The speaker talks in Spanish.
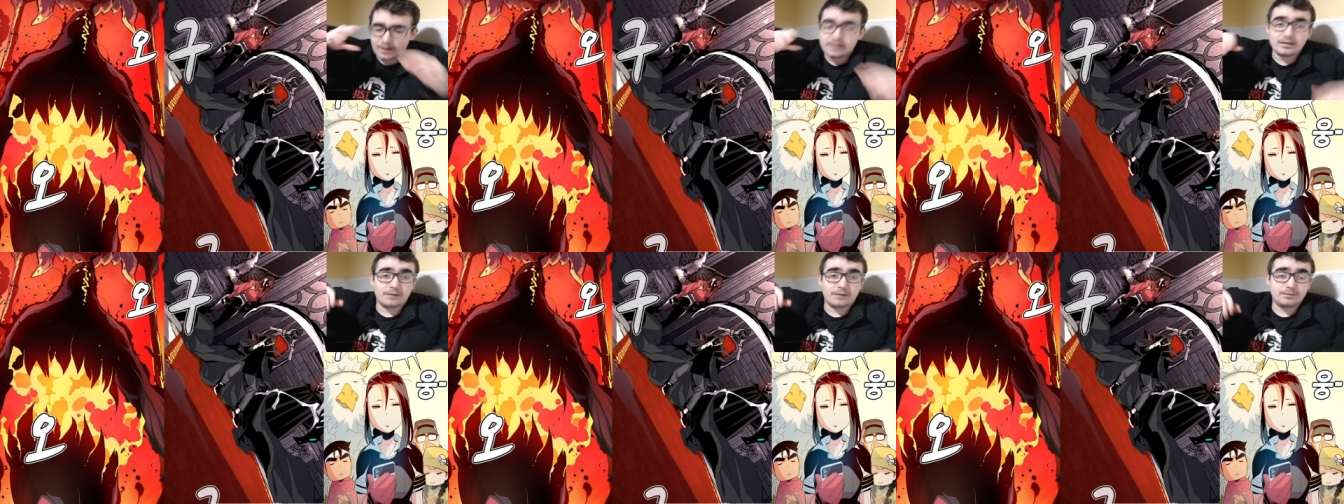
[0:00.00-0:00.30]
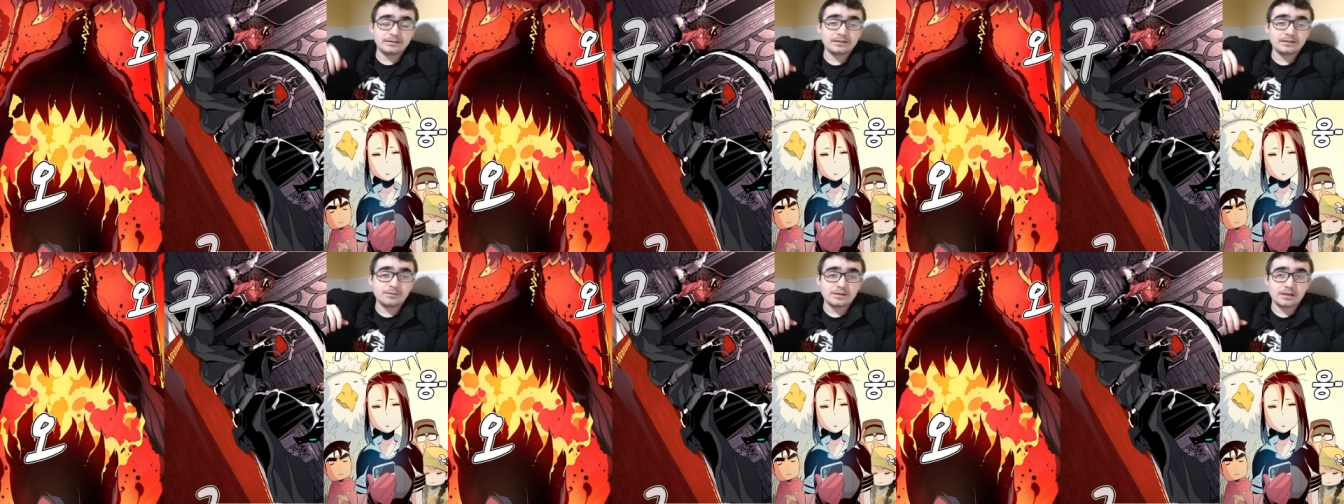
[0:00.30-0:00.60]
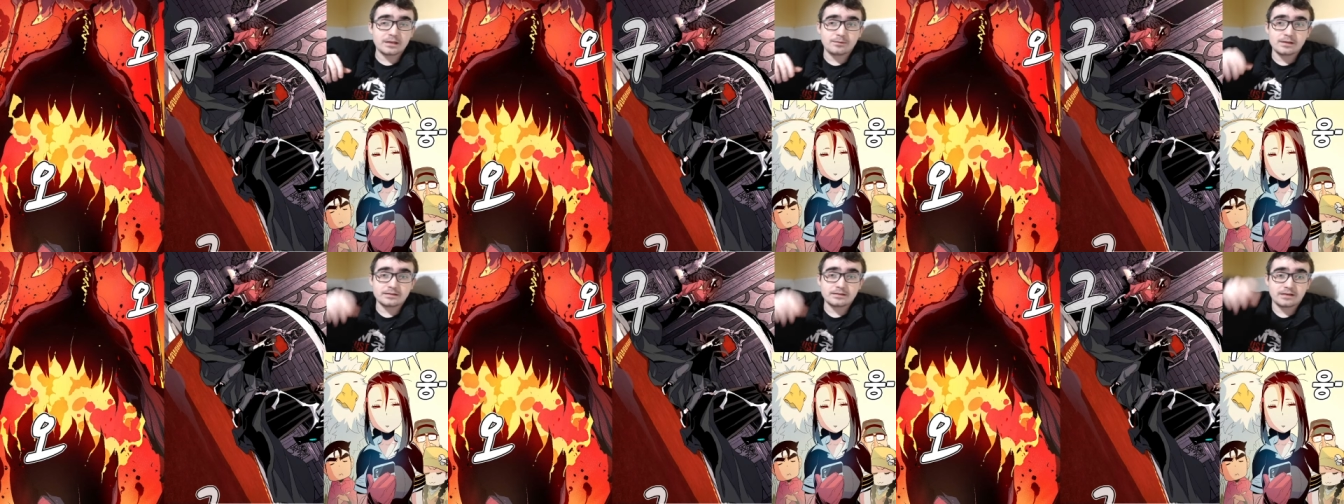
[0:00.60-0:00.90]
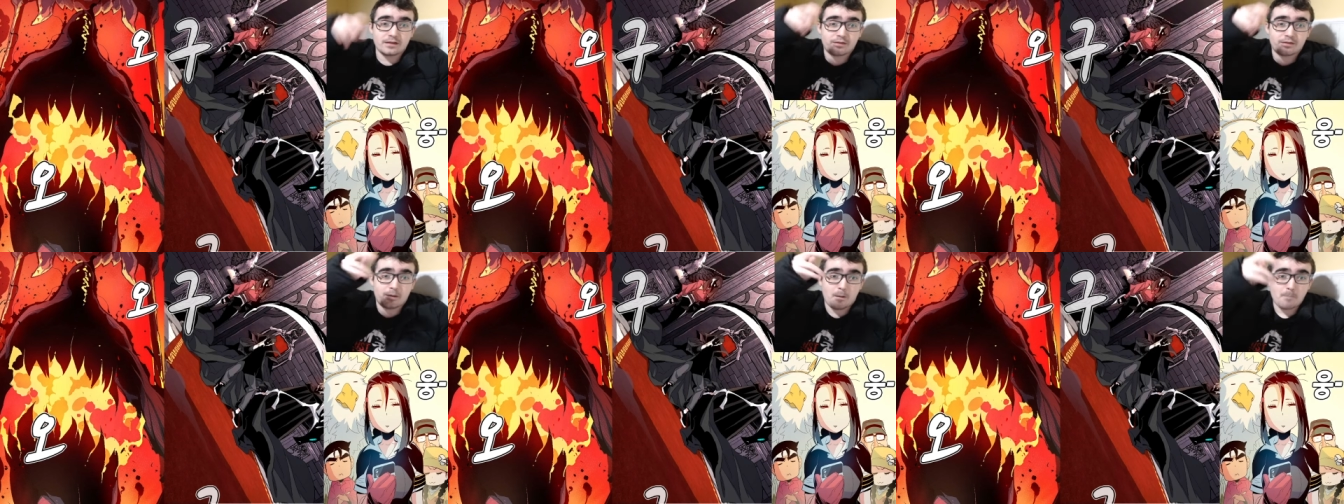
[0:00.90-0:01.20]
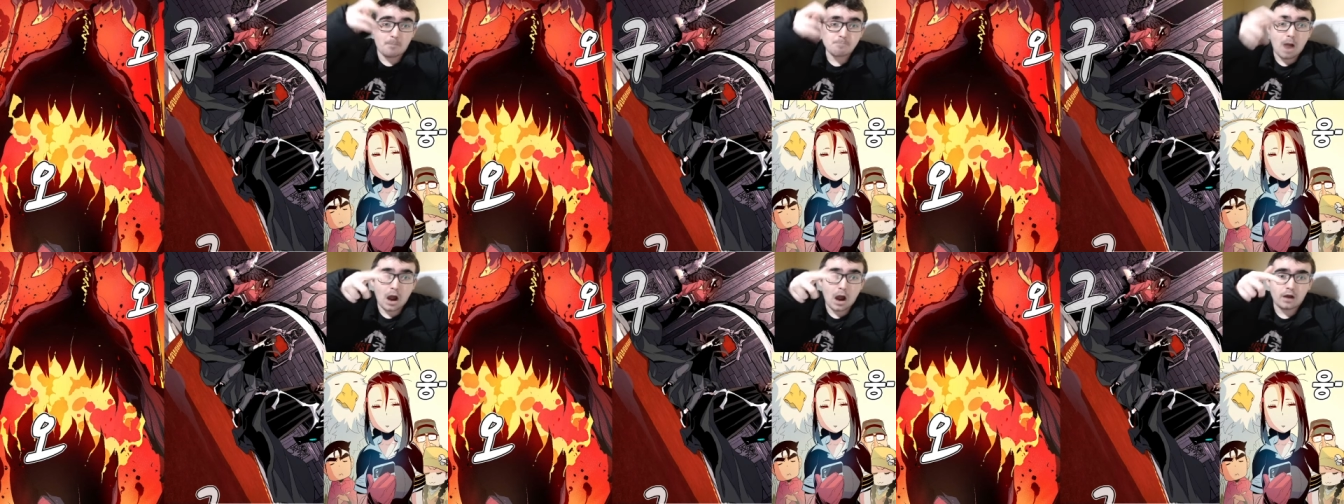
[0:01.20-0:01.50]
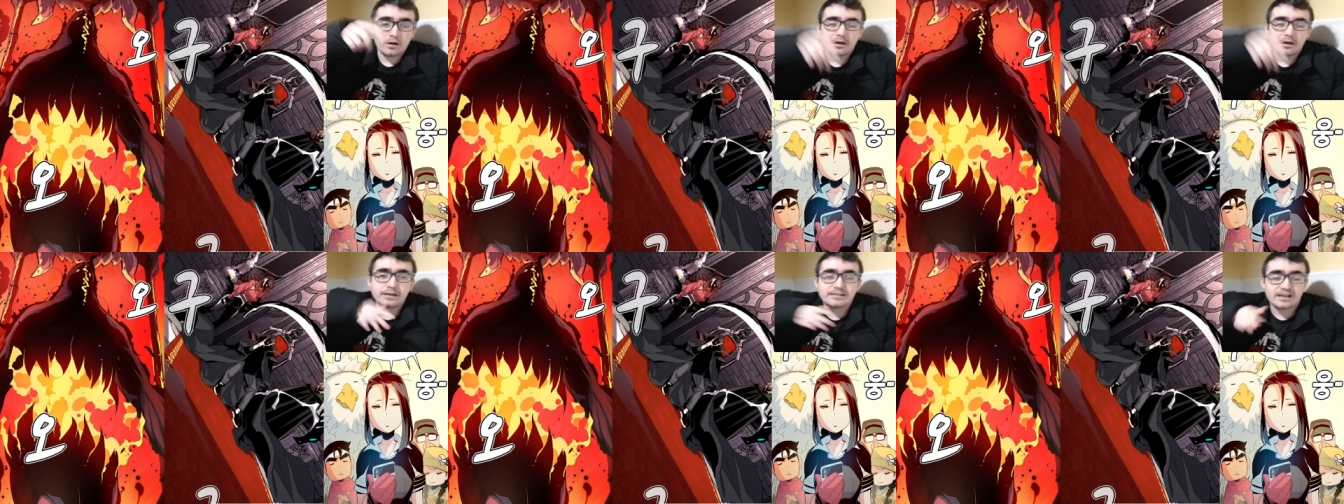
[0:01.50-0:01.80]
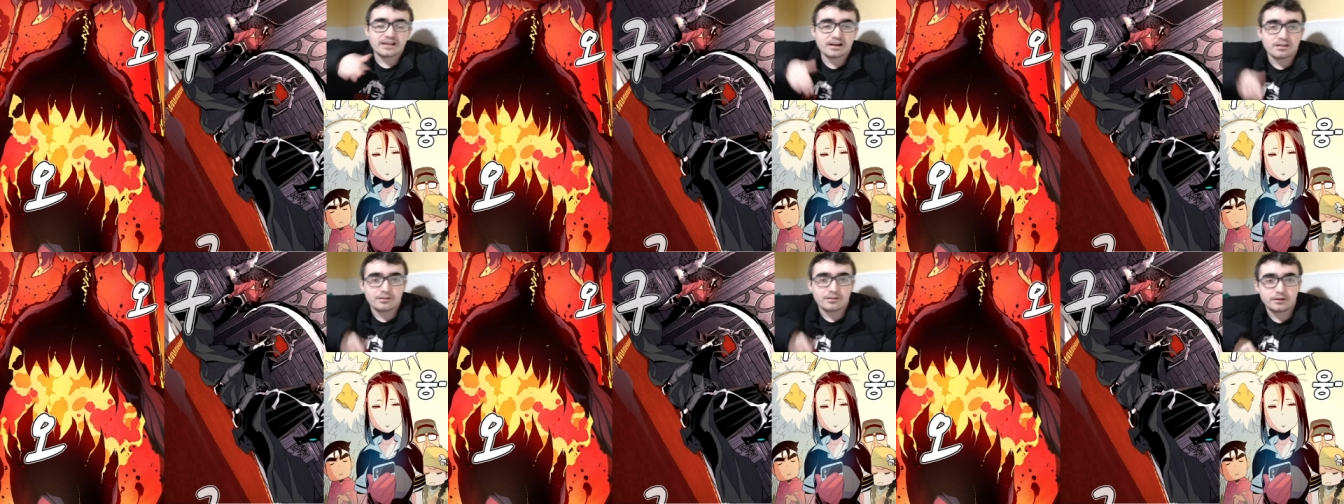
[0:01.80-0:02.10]
y de repente viene Bill y hace, y se
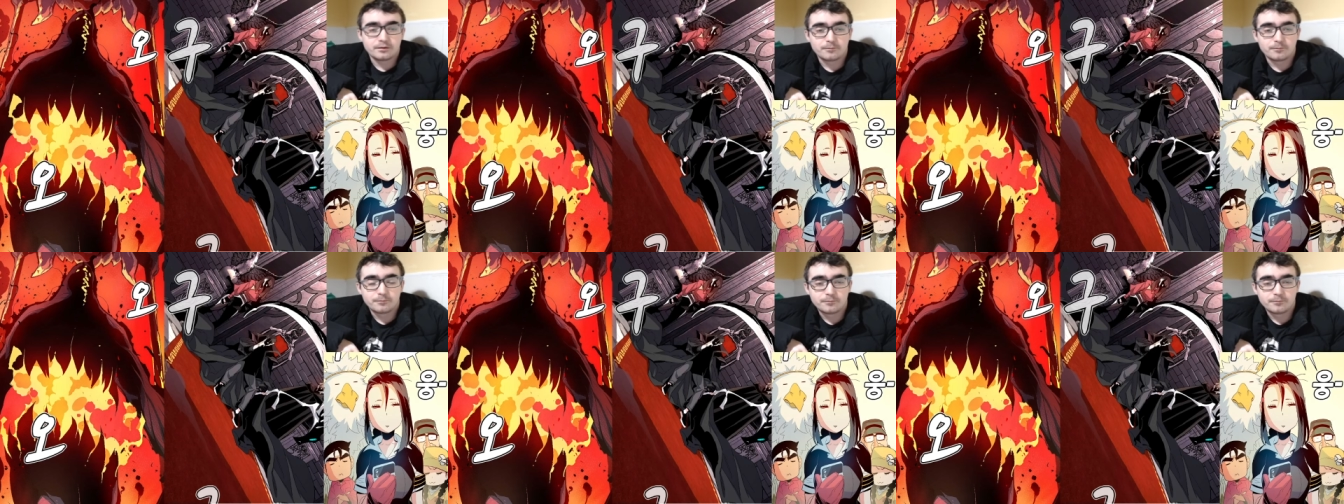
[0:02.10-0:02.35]
carga a Cell.